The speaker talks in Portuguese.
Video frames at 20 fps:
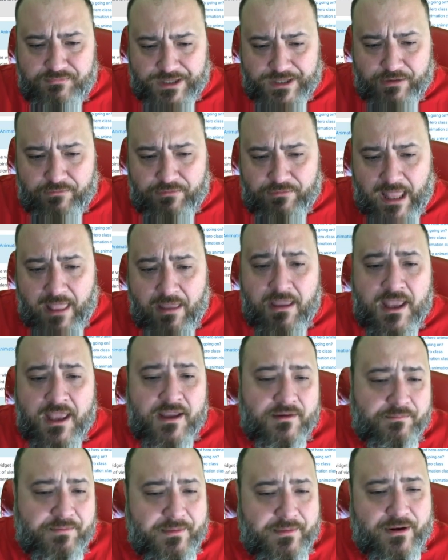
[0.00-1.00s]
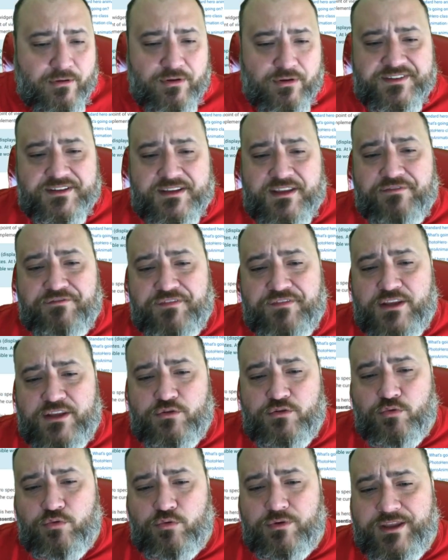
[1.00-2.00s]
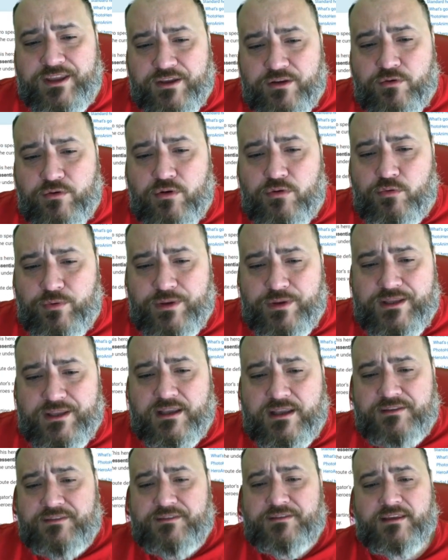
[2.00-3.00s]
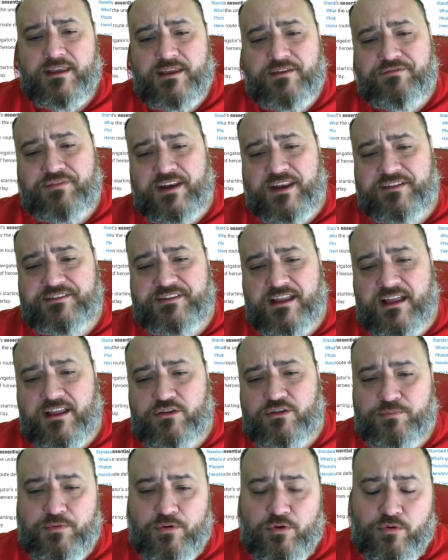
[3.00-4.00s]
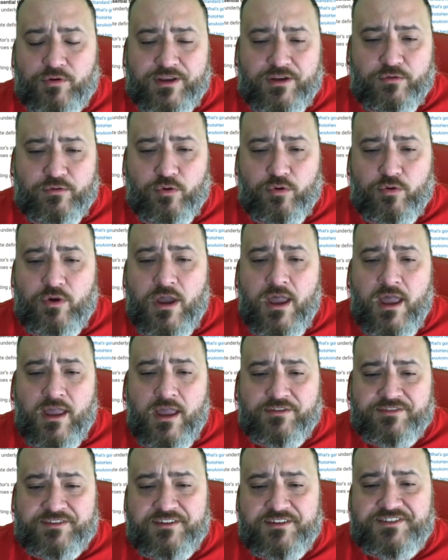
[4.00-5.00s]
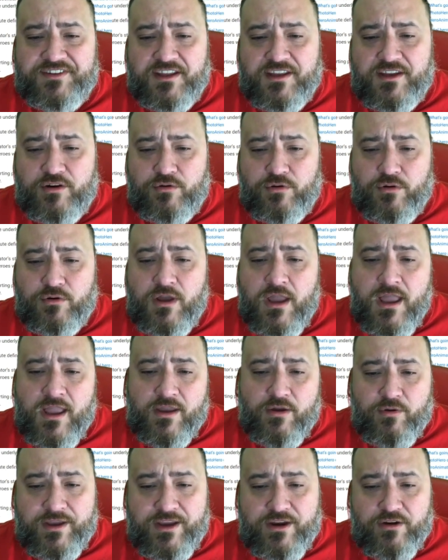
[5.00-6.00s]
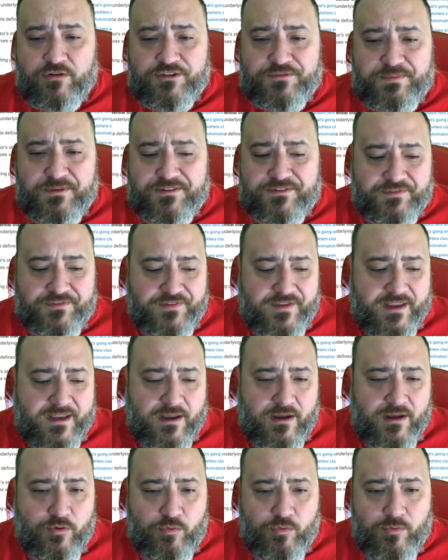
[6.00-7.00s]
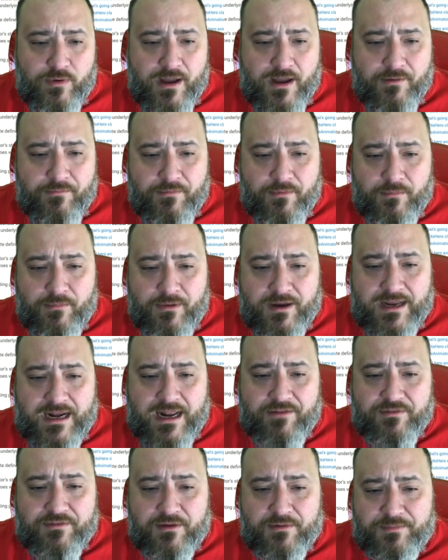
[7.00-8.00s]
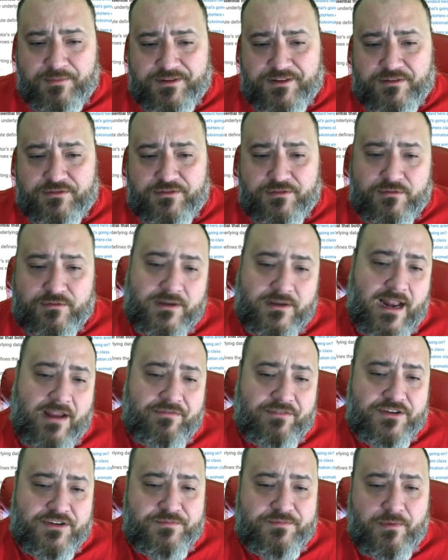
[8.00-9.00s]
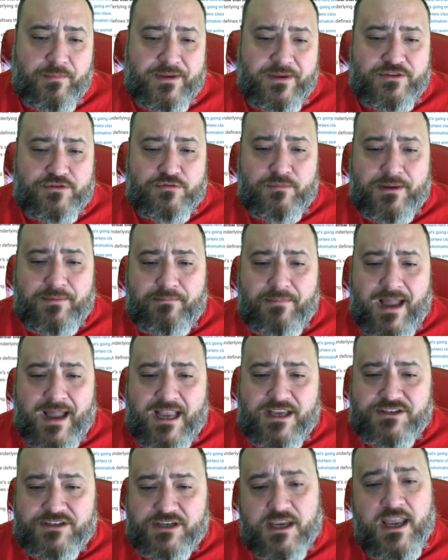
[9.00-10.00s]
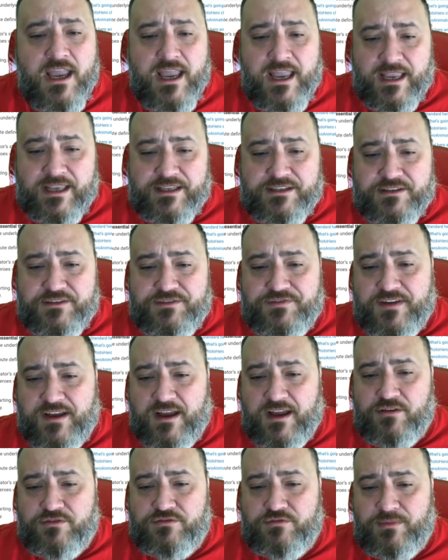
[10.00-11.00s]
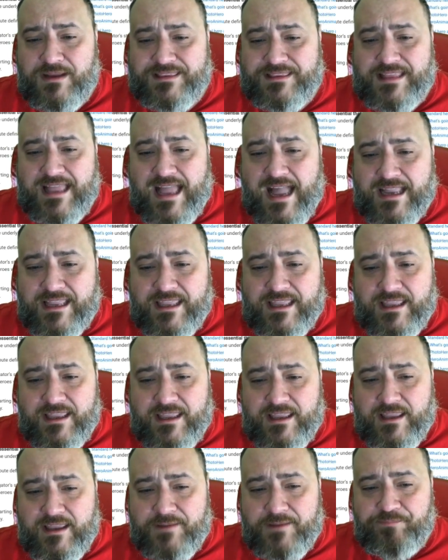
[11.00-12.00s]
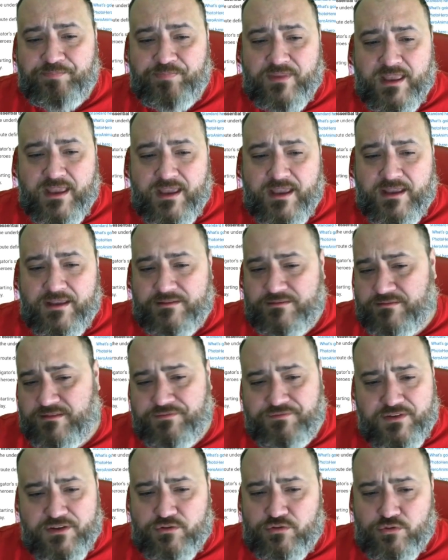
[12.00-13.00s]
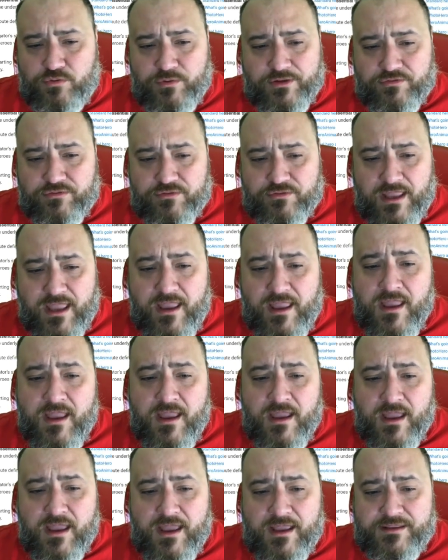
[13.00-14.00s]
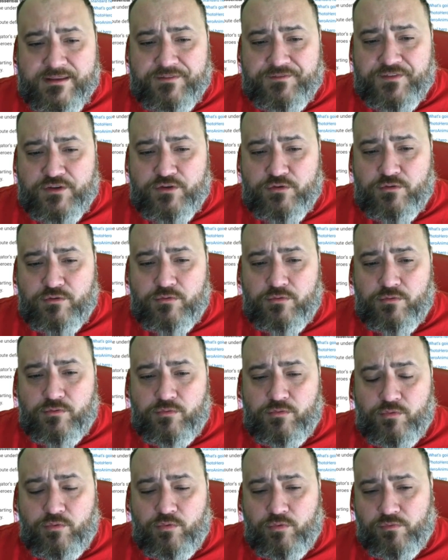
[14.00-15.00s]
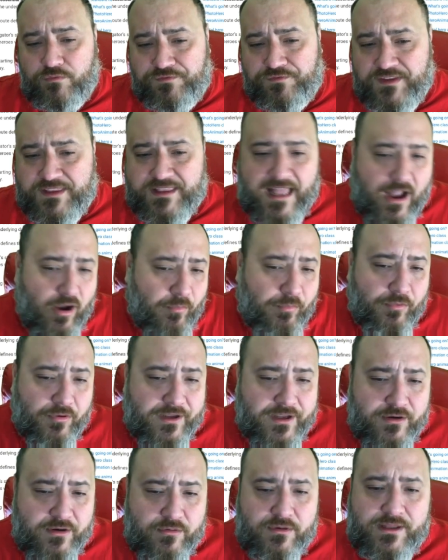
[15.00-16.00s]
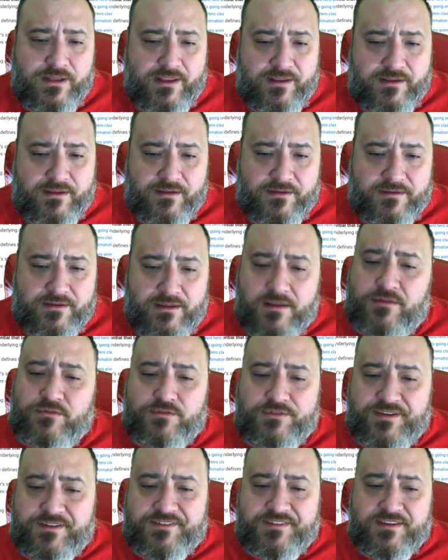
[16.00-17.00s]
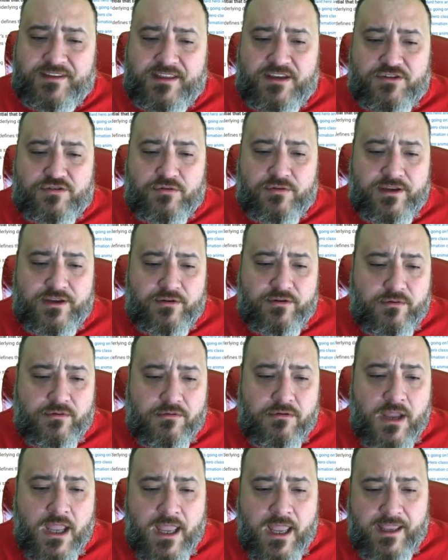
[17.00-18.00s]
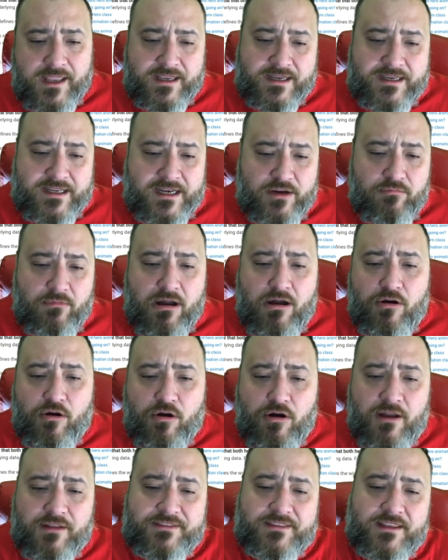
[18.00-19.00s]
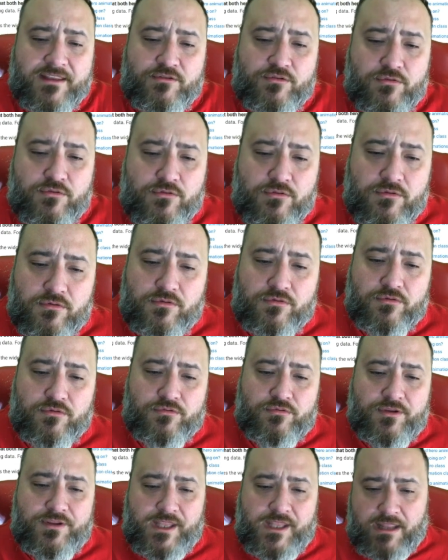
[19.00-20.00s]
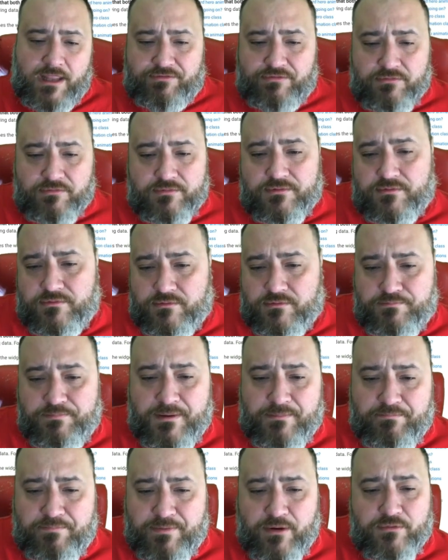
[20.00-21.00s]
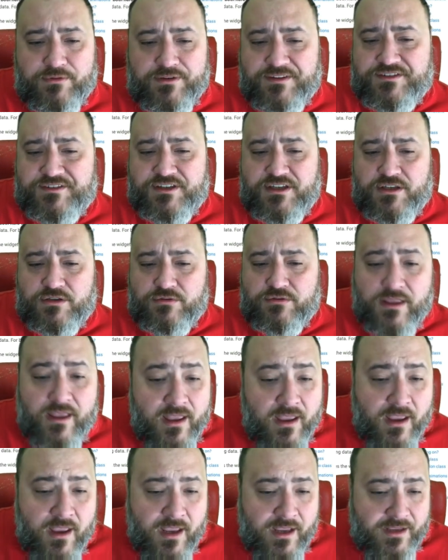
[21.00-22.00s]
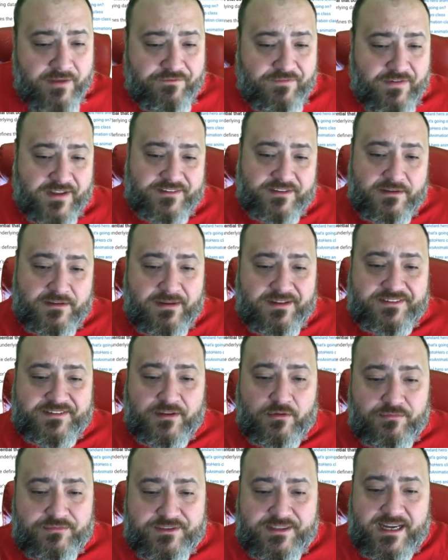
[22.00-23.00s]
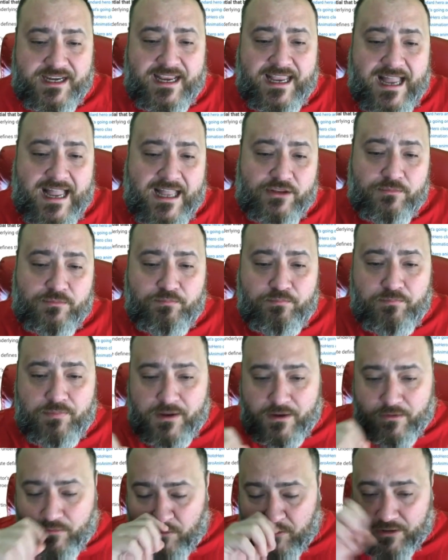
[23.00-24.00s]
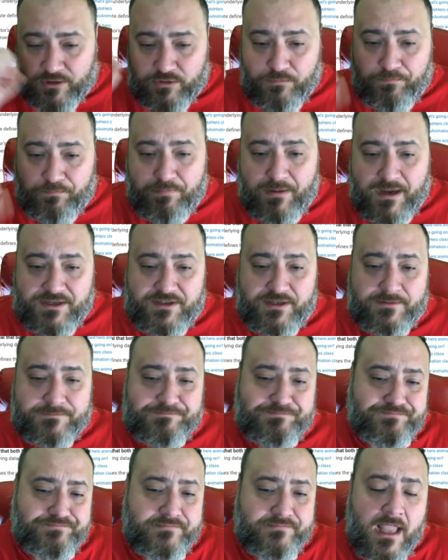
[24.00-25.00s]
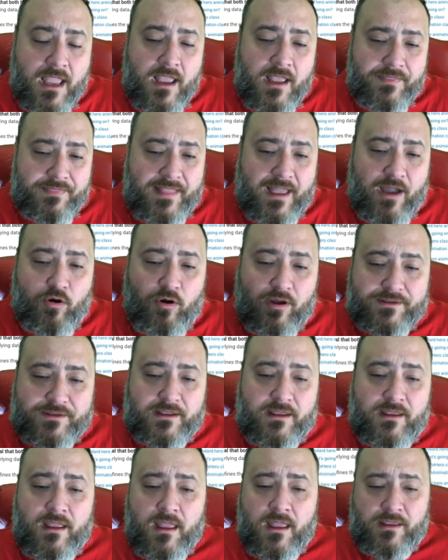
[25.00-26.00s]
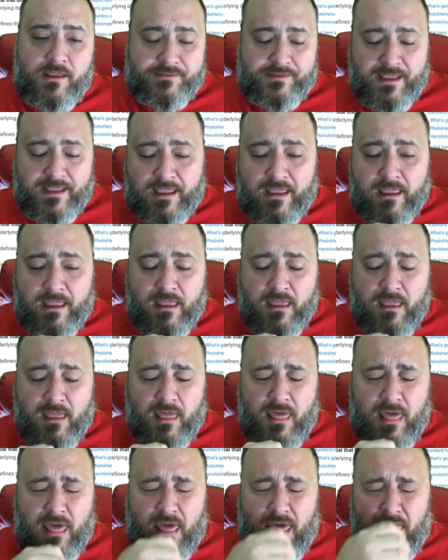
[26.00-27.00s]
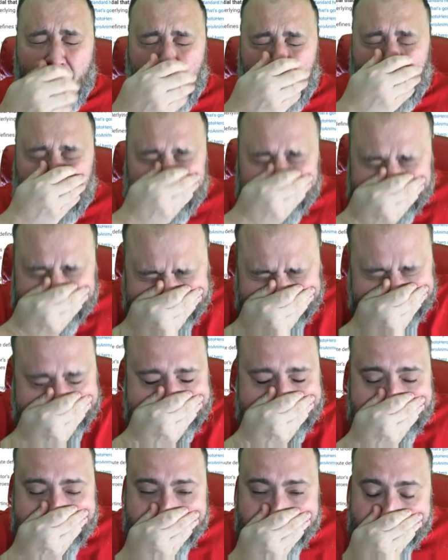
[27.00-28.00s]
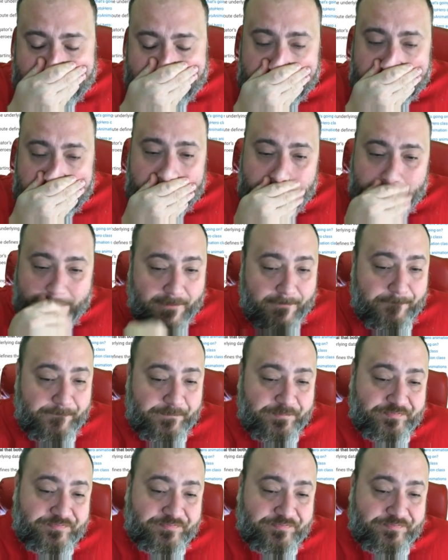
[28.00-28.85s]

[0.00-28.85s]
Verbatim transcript: Então vamos lá, Primeira coisa, você define um hero, um idiot, referenciado por um hero, source hero. O hero especifica uma, uma gráfica, a representação gráfica, tipicamente de uma imagem, identificada com uma tag e é, define tudo isso, né? É, define um, final para o hero, né? É, no destination hero e cria uma rota do, do início para o destino, né? E faz animação trigado, é, colocando um punching na rota de destino, perdão.